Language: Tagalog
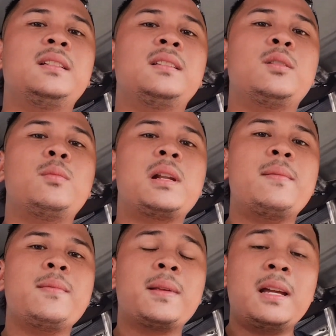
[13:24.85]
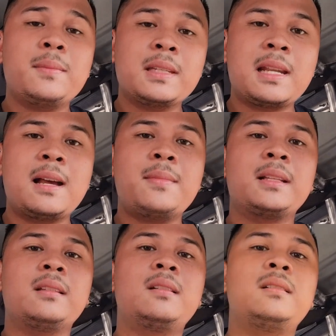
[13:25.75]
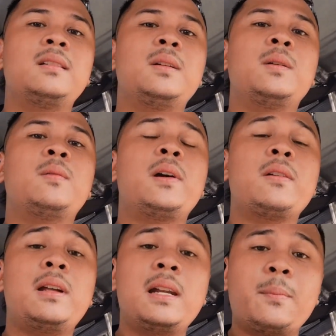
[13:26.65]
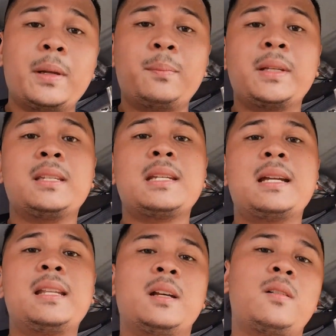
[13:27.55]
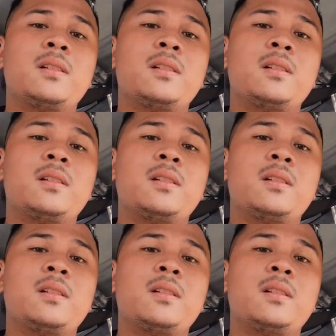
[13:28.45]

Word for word: So maraming maraming salamat no. Kung ngayon ka lang napadpad sa channel ko,